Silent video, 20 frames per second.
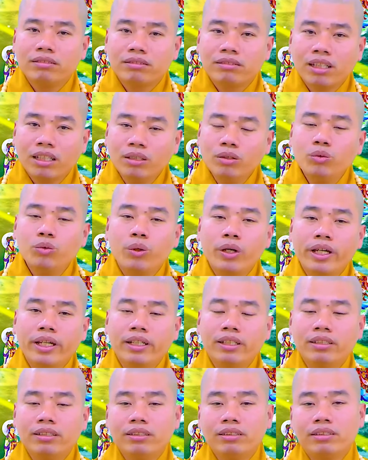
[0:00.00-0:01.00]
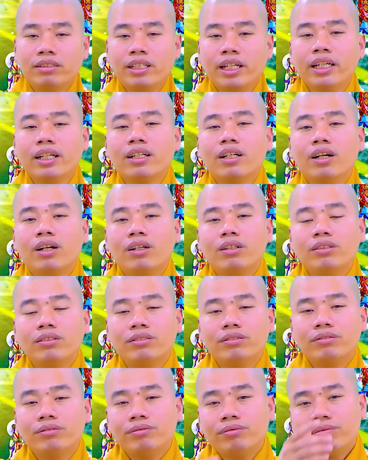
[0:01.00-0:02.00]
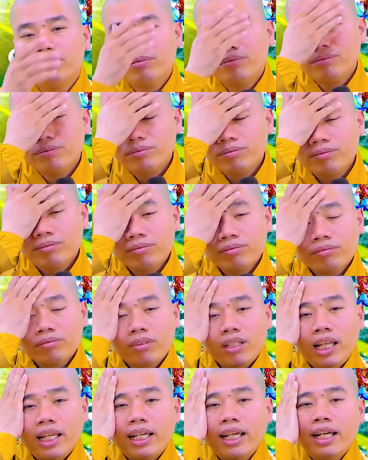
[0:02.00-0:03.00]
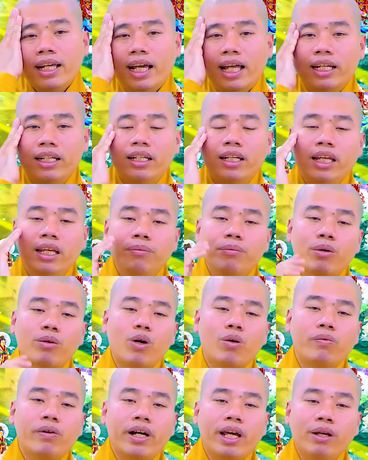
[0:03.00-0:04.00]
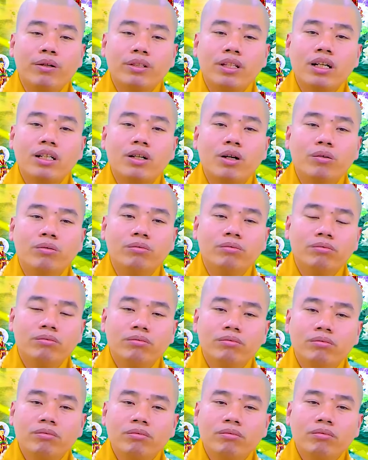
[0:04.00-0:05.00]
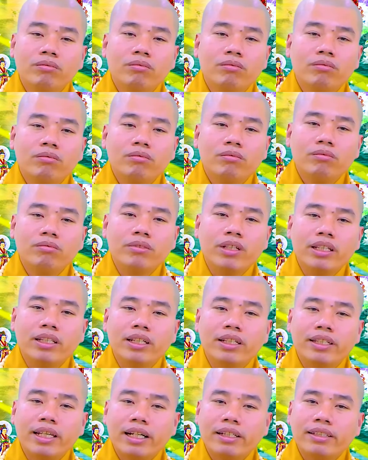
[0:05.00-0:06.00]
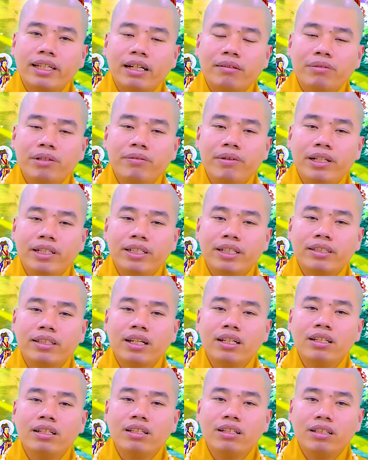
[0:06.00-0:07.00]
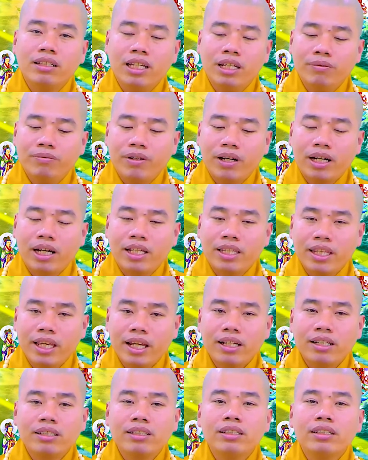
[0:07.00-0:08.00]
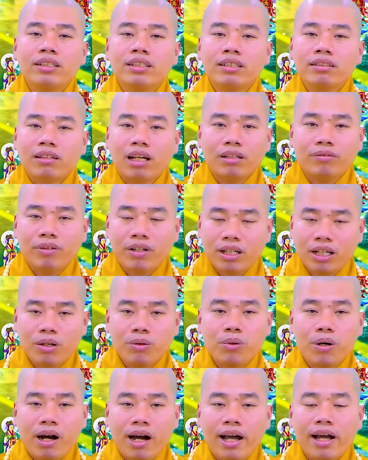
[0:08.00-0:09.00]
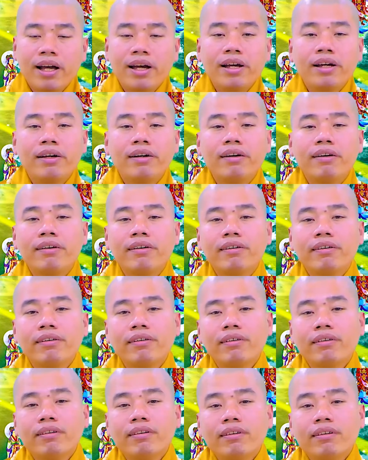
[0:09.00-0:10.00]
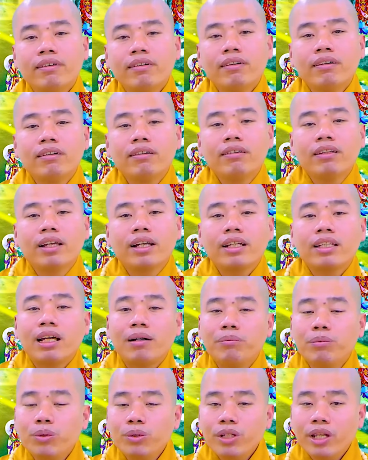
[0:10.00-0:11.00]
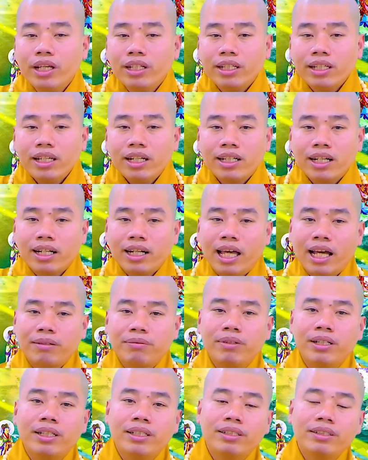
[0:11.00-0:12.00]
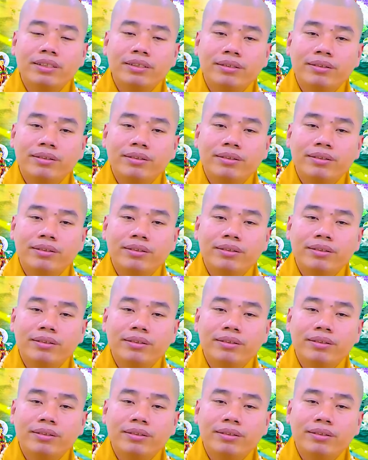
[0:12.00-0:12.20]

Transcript: tính nguyện kiên cố lấy cái hạnh niệm một câu phật hiệu tới cùng vậy thì chắc chắn quý vị sẽ tin niệm phật là nhân thành phật là quả vì cái tâm muốn gì thế giới cực lạc mà